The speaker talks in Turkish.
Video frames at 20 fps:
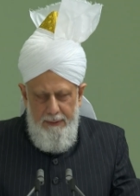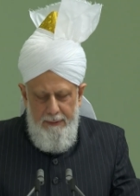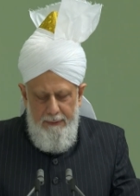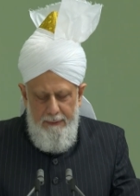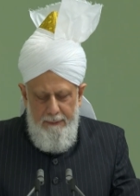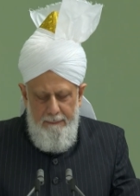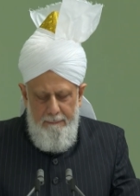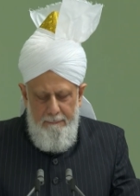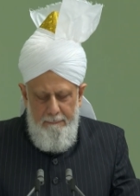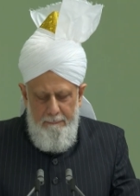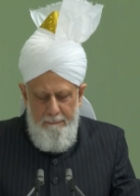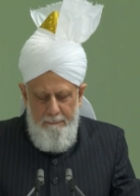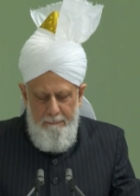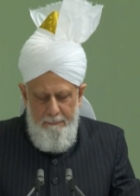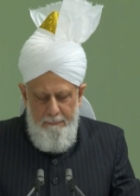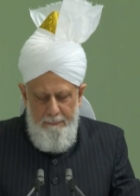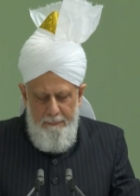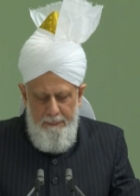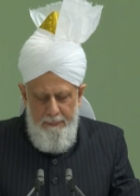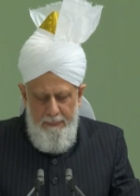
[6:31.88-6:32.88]

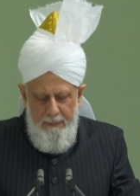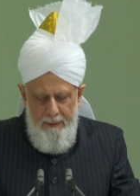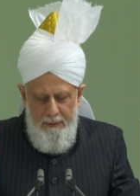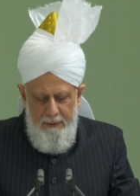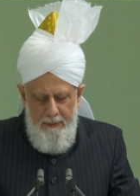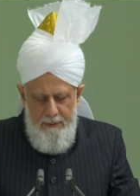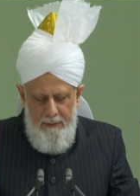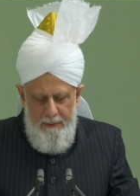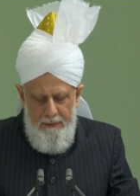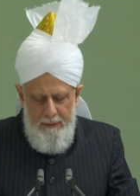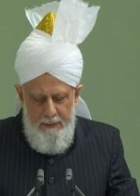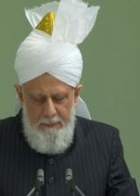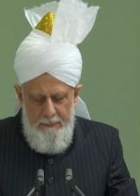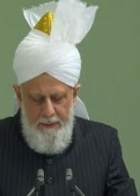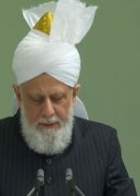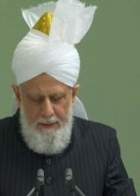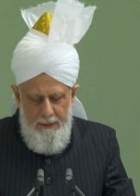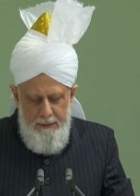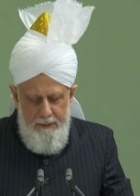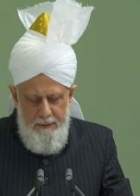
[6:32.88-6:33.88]
Museviler bunu
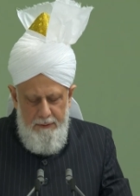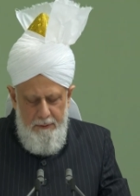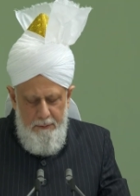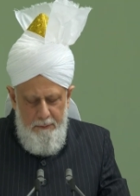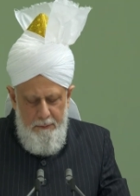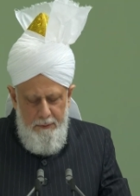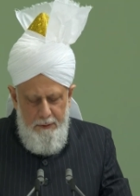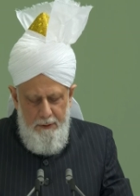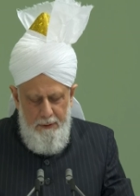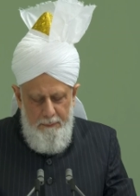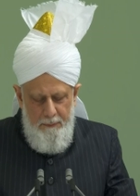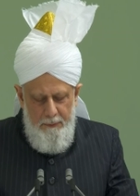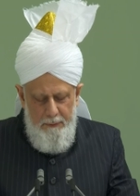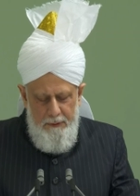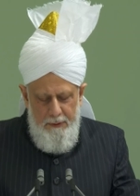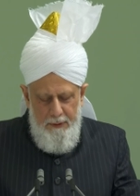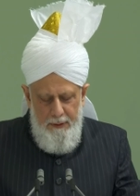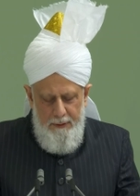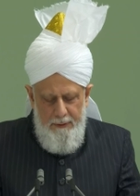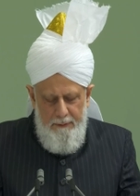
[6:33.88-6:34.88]
aldığında
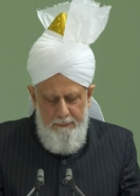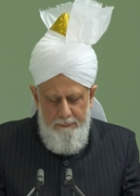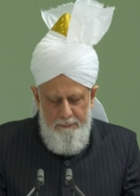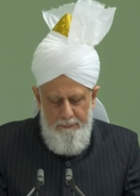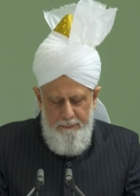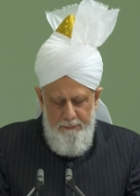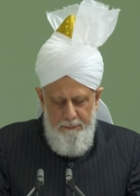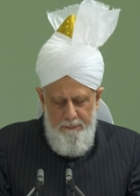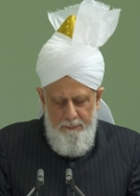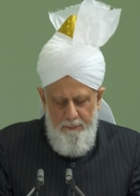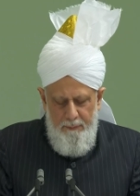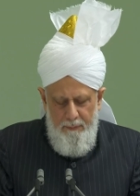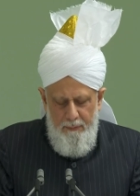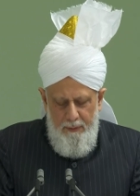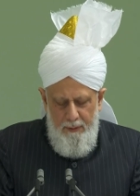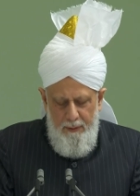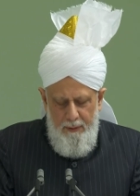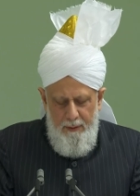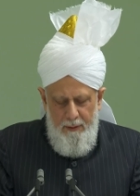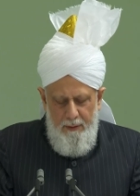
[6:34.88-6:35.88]
Beni Nazir,
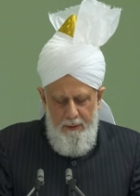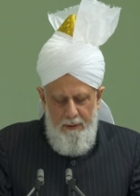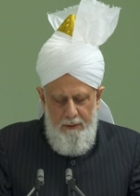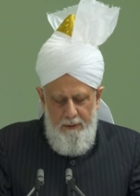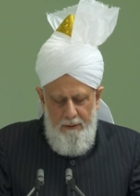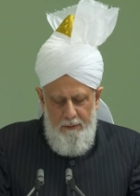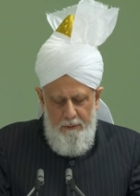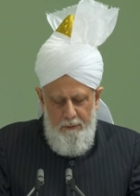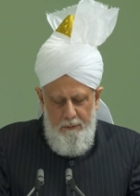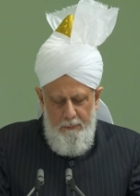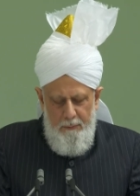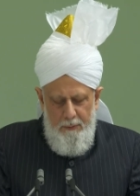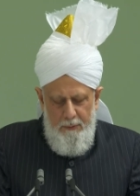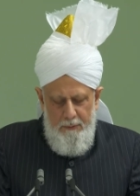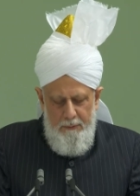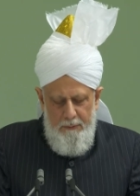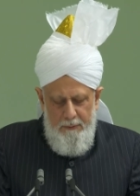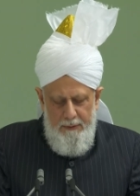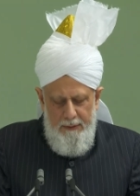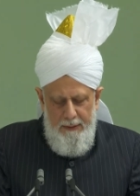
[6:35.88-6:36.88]
Resul-i
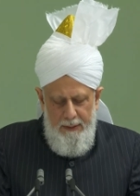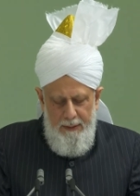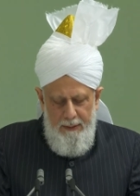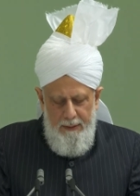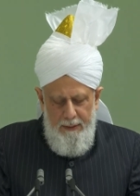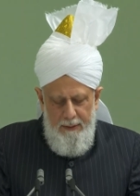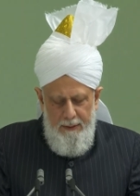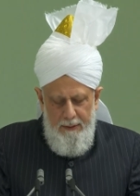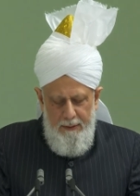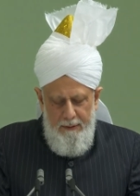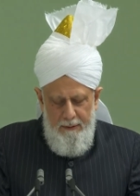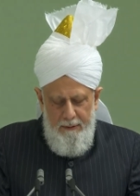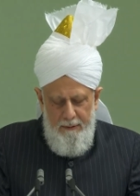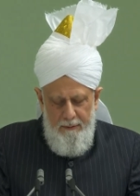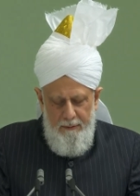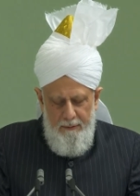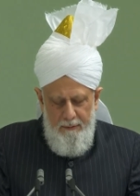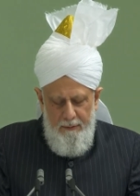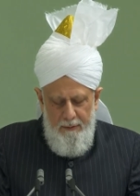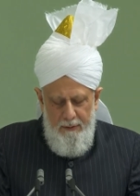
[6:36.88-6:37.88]
Ekrem sallallahu aleyhi ve
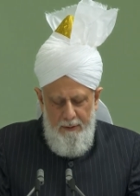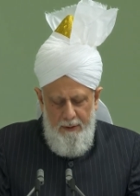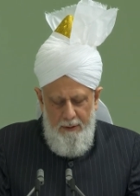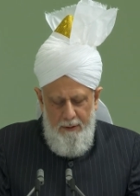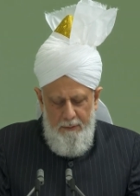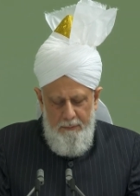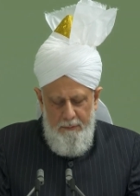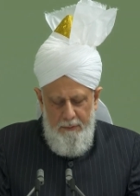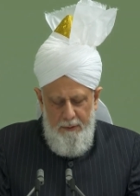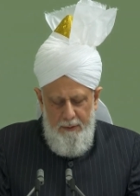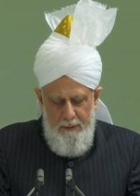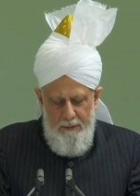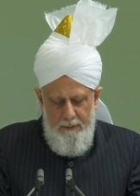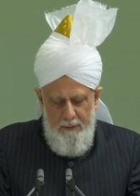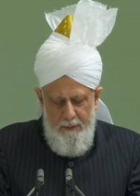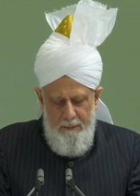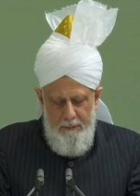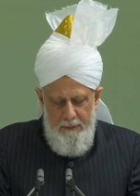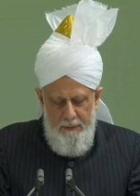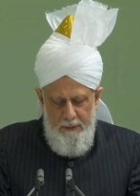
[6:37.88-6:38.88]
sellem'i kandırmaya
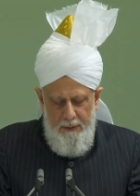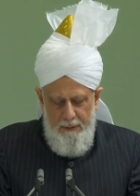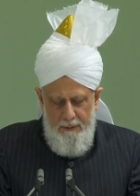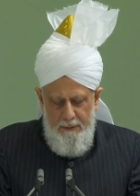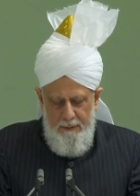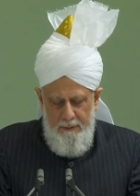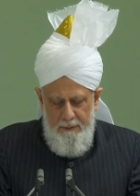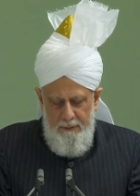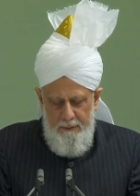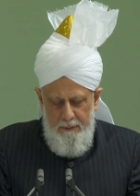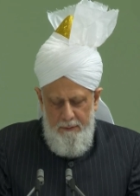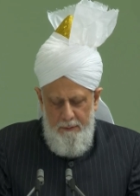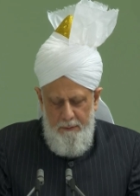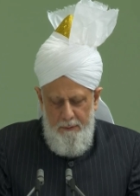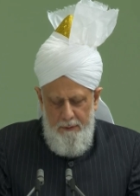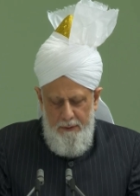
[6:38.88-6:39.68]
karar verdiler.